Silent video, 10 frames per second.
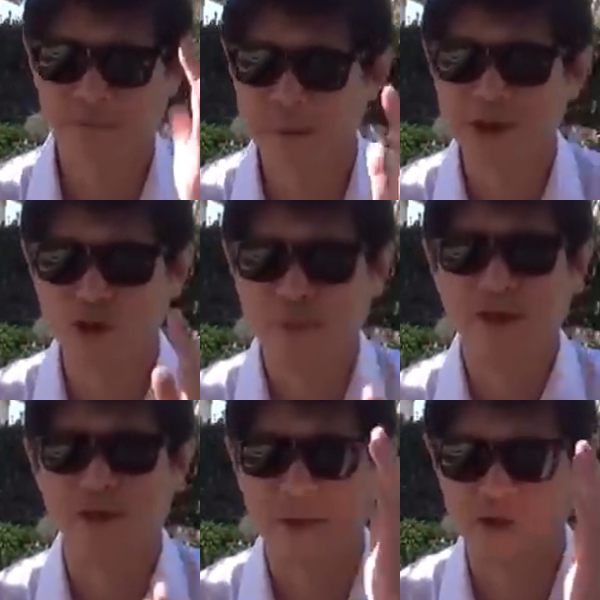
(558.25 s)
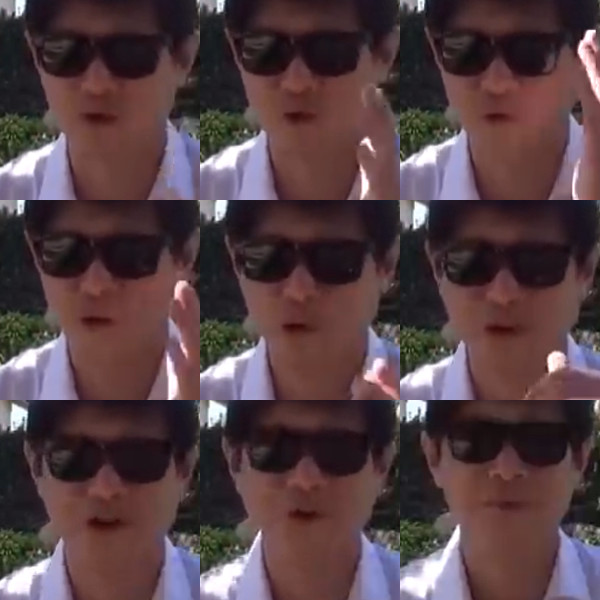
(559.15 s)
那么说明什么？中共有
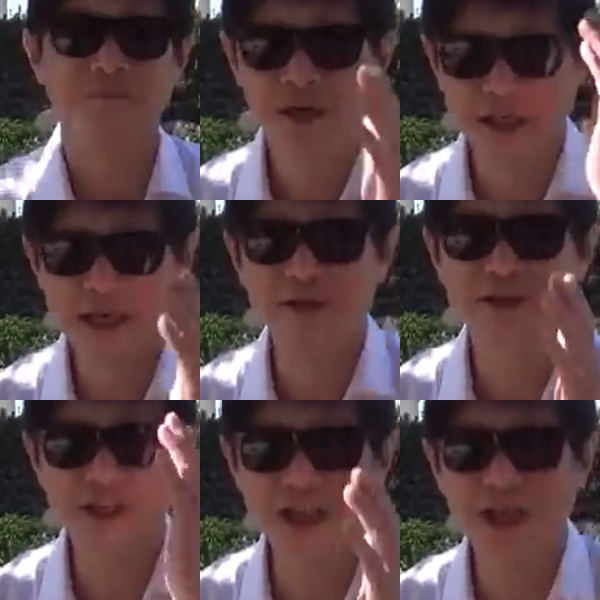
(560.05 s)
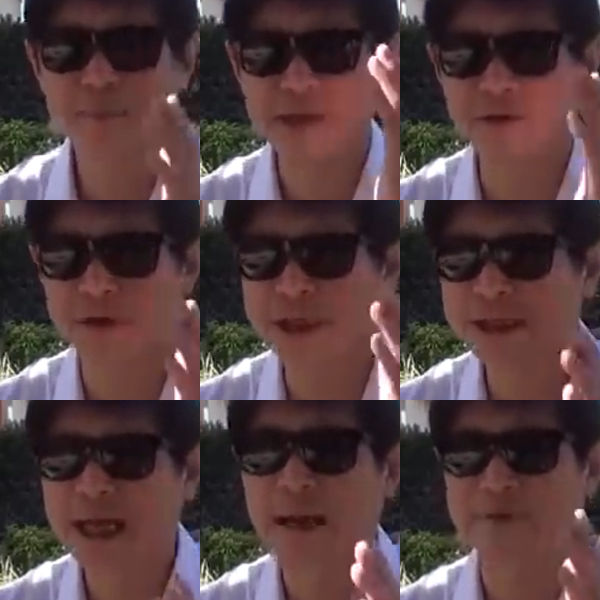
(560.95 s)
内斗，也就是习近平有
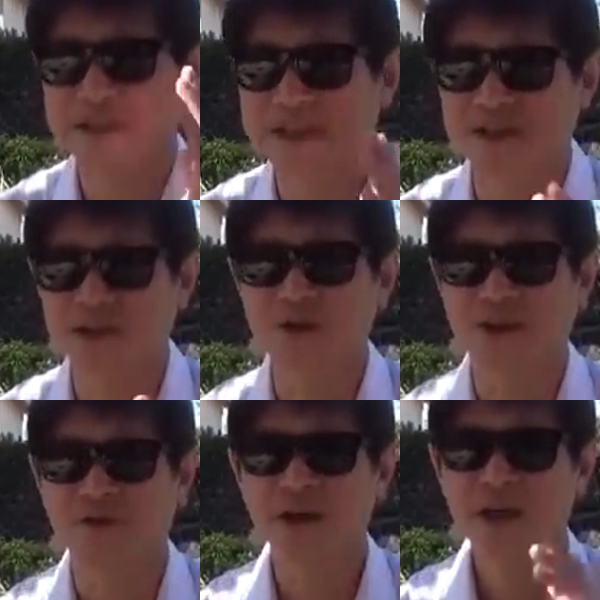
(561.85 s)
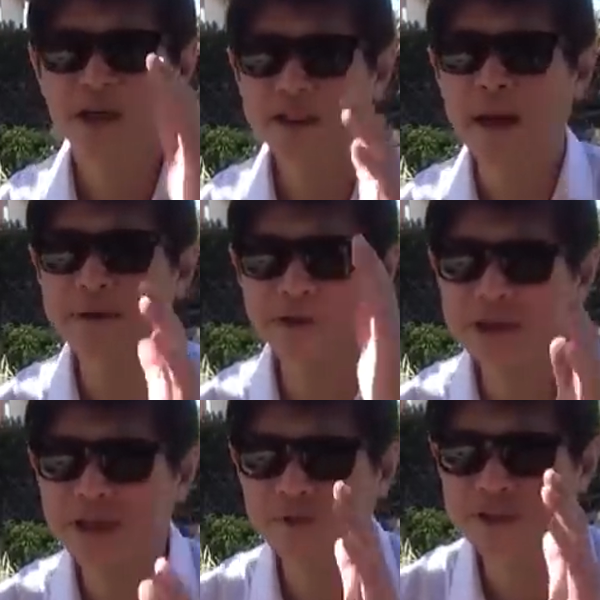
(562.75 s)
一大批政治对手，他们就
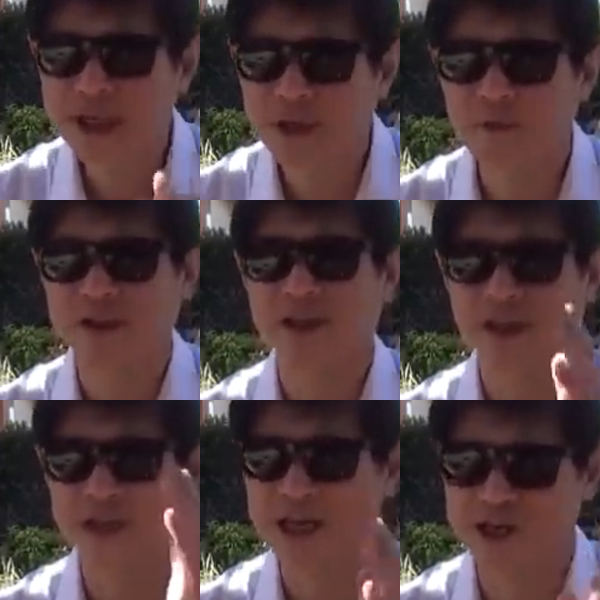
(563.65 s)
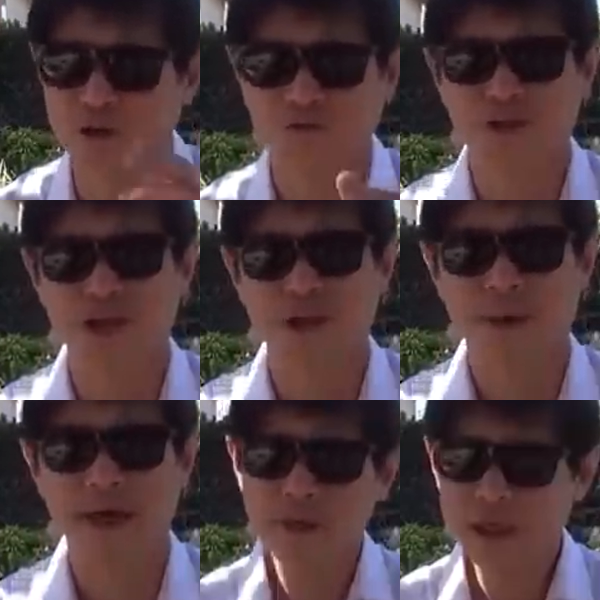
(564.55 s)
利用这个问题来羞辱习近
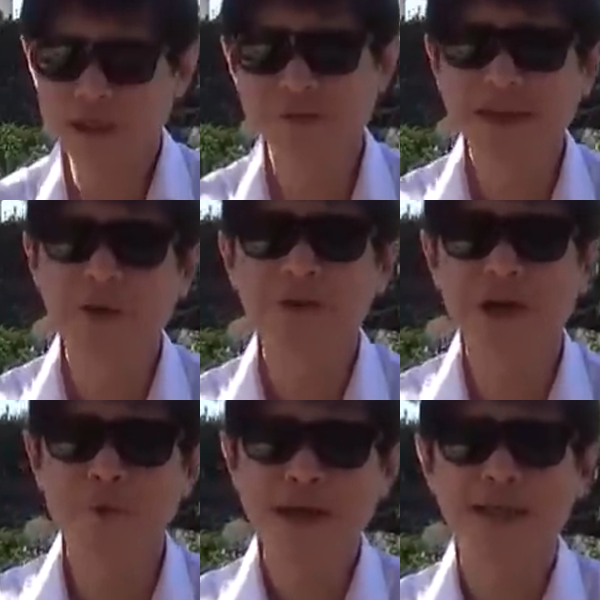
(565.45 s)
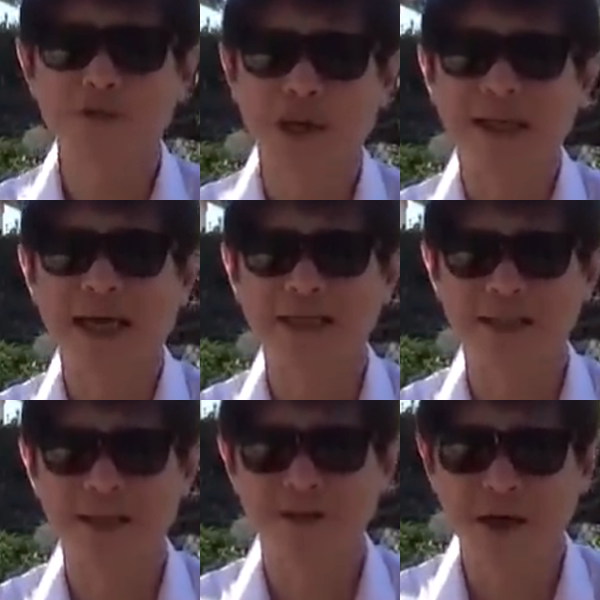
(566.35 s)
平。因为他会向外界传达一个
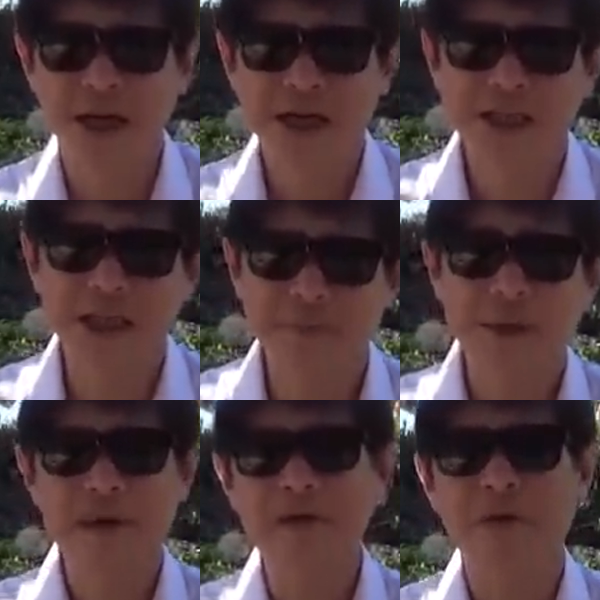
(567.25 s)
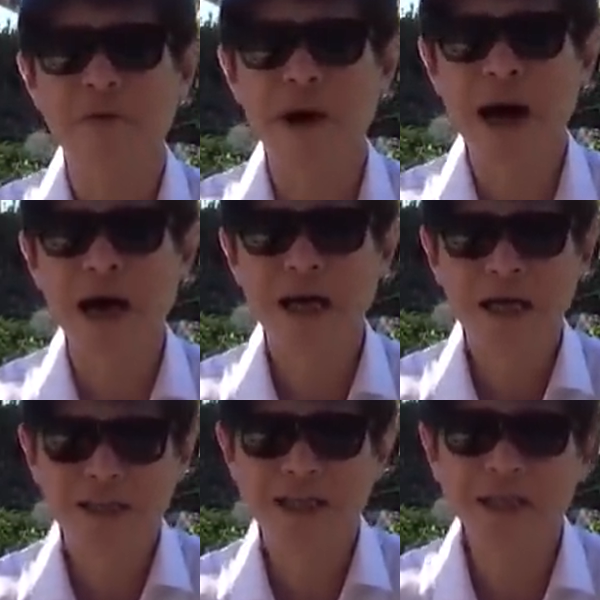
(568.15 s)
声音，就是习近平没有文化，
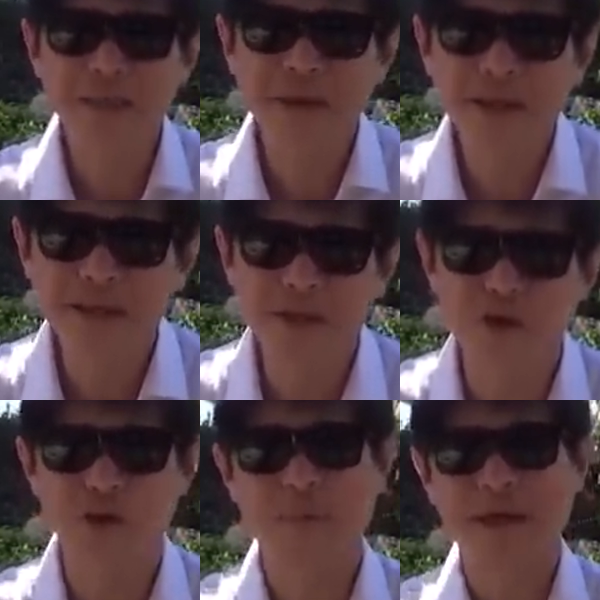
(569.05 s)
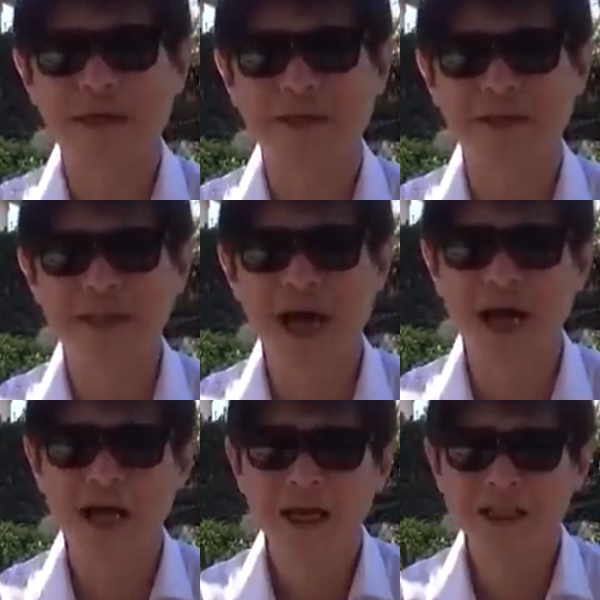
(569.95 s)
习近平的这个水平很低
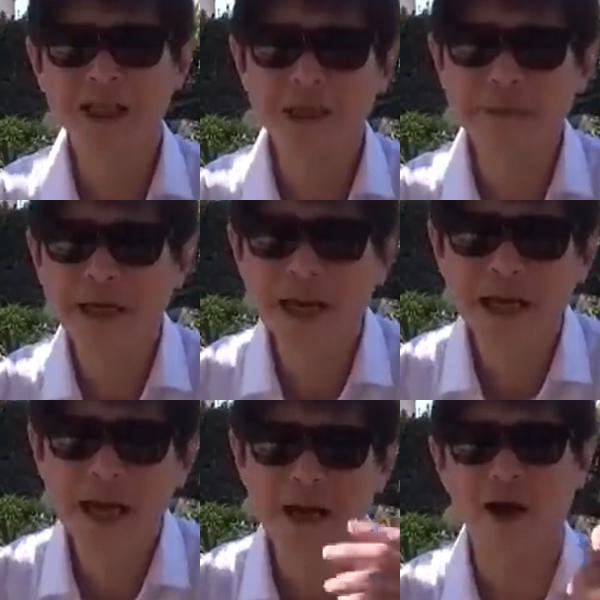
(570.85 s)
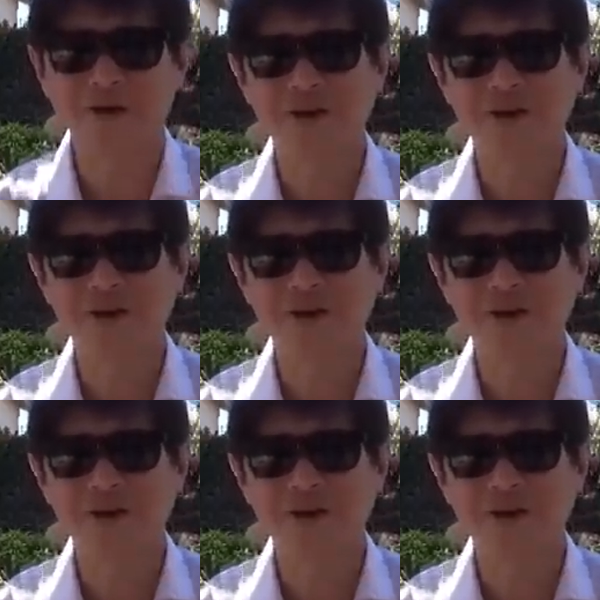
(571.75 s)
啊，习近平连念稿